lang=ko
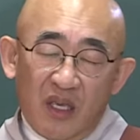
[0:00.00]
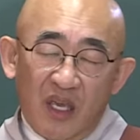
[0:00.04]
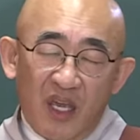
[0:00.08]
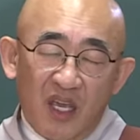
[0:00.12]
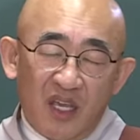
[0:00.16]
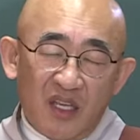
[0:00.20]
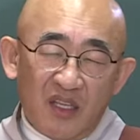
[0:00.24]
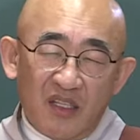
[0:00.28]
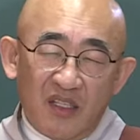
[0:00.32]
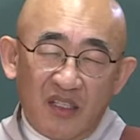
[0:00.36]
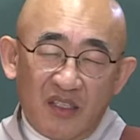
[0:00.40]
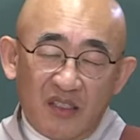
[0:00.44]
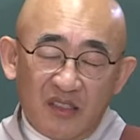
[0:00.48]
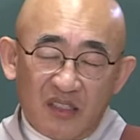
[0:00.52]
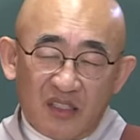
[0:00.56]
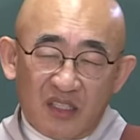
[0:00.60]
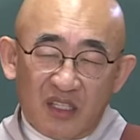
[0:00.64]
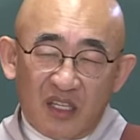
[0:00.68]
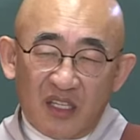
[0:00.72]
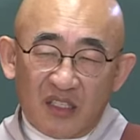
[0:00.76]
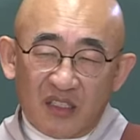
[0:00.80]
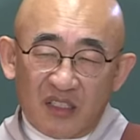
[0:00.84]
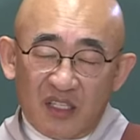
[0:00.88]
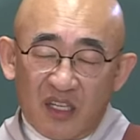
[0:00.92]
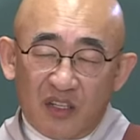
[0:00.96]
행이
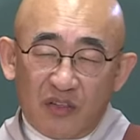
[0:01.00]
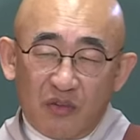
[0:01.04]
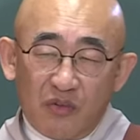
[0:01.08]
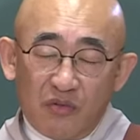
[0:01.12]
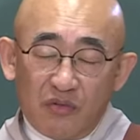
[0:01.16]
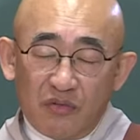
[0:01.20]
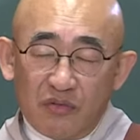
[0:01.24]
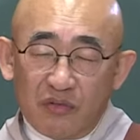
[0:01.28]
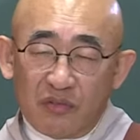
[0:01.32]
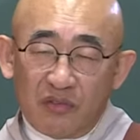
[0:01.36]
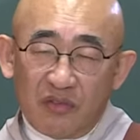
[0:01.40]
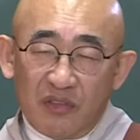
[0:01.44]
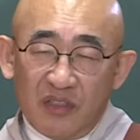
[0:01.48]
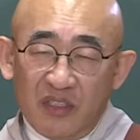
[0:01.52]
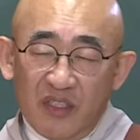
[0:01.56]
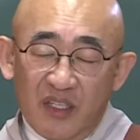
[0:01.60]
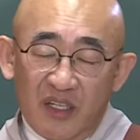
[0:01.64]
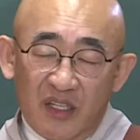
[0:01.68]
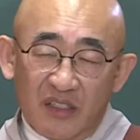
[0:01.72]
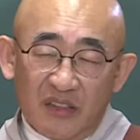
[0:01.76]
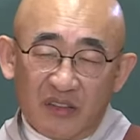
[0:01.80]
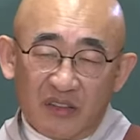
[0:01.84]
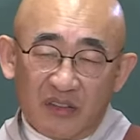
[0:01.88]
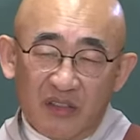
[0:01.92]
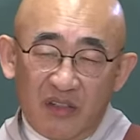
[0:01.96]
시계작용으로
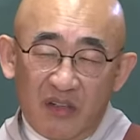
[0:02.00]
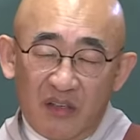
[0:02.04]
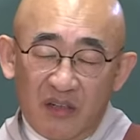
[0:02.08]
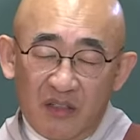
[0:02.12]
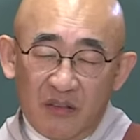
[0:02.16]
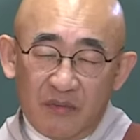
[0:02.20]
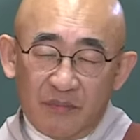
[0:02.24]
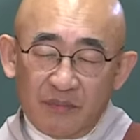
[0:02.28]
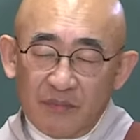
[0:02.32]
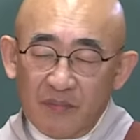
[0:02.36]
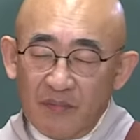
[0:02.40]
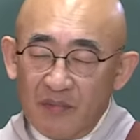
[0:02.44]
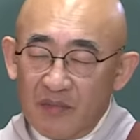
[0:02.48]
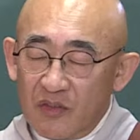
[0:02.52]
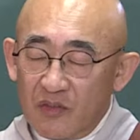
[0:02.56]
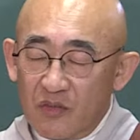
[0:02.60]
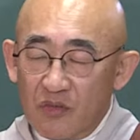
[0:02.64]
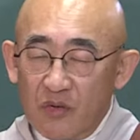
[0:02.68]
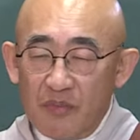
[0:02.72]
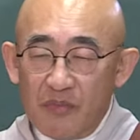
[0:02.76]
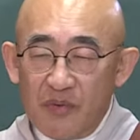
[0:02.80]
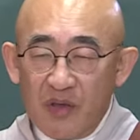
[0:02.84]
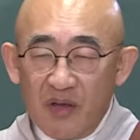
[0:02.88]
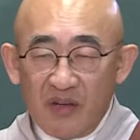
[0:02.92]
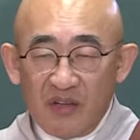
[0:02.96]
인해서
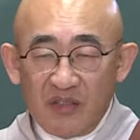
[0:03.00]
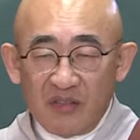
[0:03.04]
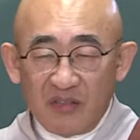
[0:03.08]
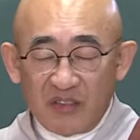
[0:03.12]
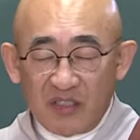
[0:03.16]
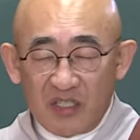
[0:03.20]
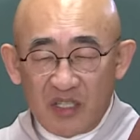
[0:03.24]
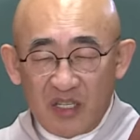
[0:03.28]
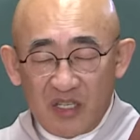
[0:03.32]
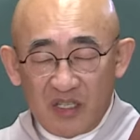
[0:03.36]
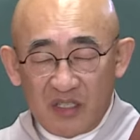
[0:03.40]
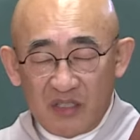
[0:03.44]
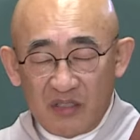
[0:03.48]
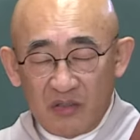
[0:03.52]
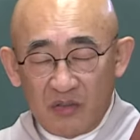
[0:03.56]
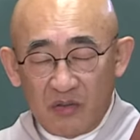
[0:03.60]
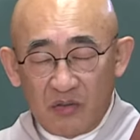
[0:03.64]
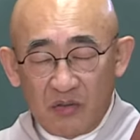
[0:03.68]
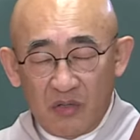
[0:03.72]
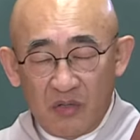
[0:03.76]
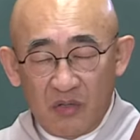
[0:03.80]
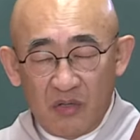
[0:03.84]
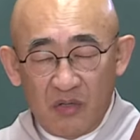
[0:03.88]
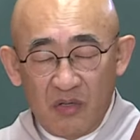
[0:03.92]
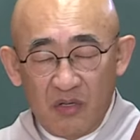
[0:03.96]
또
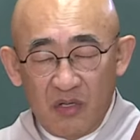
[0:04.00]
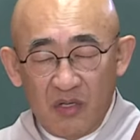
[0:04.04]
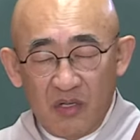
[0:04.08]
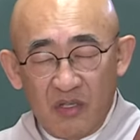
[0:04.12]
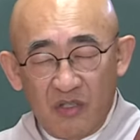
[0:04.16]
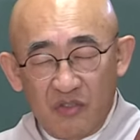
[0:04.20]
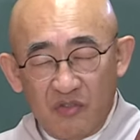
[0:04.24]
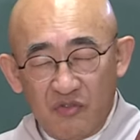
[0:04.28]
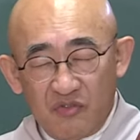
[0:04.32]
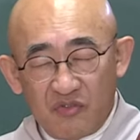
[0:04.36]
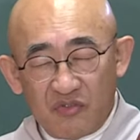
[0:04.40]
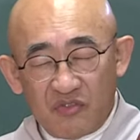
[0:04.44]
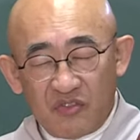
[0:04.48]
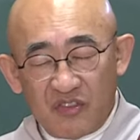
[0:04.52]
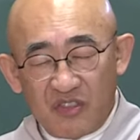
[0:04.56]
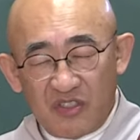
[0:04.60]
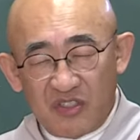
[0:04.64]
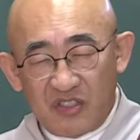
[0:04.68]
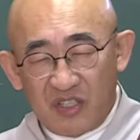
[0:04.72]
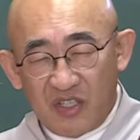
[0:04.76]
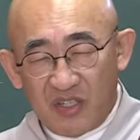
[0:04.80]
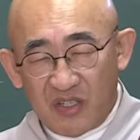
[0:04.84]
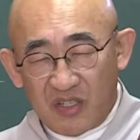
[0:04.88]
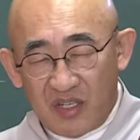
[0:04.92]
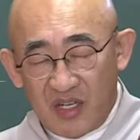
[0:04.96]
명색으로
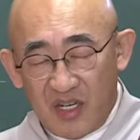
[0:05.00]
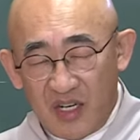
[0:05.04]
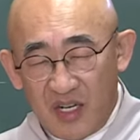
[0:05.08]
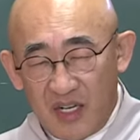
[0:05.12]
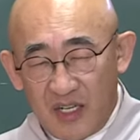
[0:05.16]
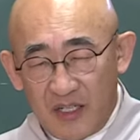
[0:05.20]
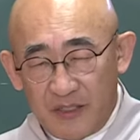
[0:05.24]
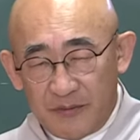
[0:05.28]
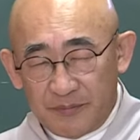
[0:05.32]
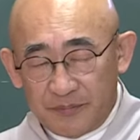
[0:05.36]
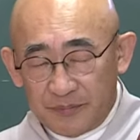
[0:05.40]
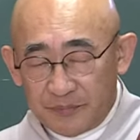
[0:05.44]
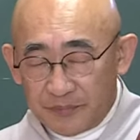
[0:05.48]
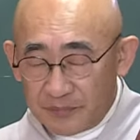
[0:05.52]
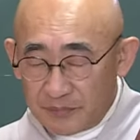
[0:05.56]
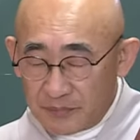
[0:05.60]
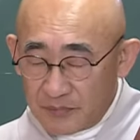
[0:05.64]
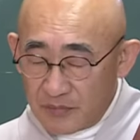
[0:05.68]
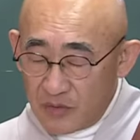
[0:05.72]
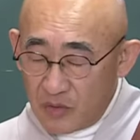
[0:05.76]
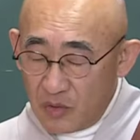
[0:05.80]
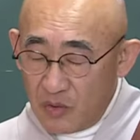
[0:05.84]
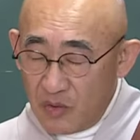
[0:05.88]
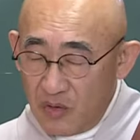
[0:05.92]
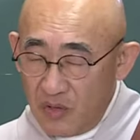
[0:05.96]
육처가
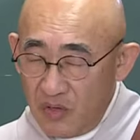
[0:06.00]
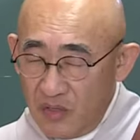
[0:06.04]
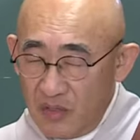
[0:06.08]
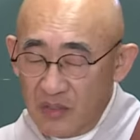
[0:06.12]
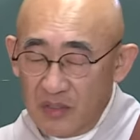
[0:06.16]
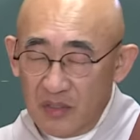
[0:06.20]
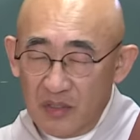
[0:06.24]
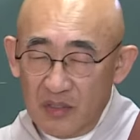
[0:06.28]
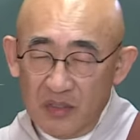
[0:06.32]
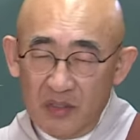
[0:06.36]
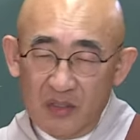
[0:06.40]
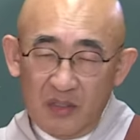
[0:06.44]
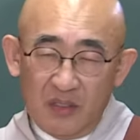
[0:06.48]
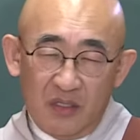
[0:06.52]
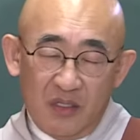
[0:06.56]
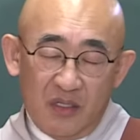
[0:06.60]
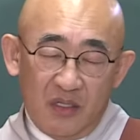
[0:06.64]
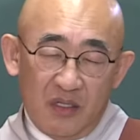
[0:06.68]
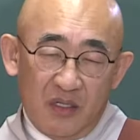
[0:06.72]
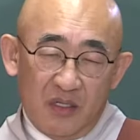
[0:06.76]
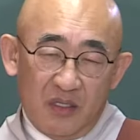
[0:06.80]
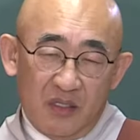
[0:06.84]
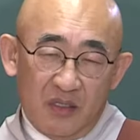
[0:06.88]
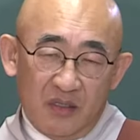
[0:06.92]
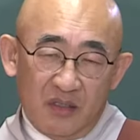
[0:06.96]
또
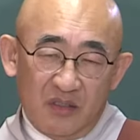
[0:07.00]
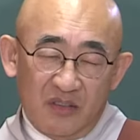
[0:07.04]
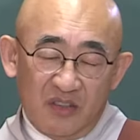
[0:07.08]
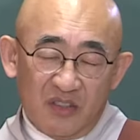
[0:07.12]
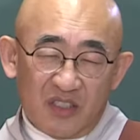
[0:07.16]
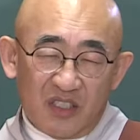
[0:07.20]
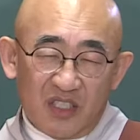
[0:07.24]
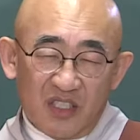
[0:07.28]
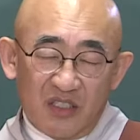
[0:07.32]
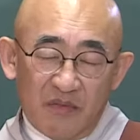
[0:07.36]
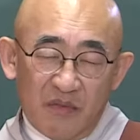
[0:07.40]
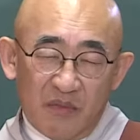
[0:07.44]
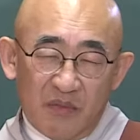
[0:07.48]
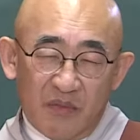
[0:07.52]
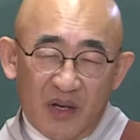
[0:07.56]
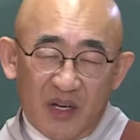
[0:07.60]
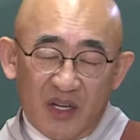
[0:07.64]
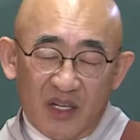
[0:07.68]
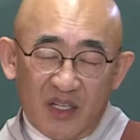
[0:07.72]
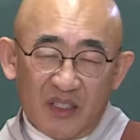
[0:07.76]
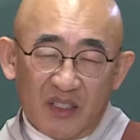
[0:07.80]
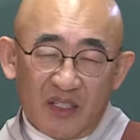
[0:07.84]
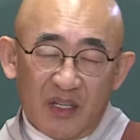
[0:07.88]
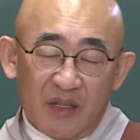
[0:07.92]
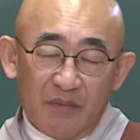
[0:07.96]
어, 느끼는
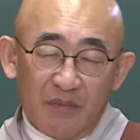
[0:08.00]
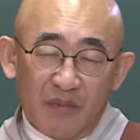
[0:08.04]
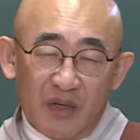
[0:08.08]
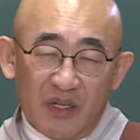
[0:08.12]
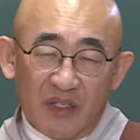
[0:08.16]
바가 있단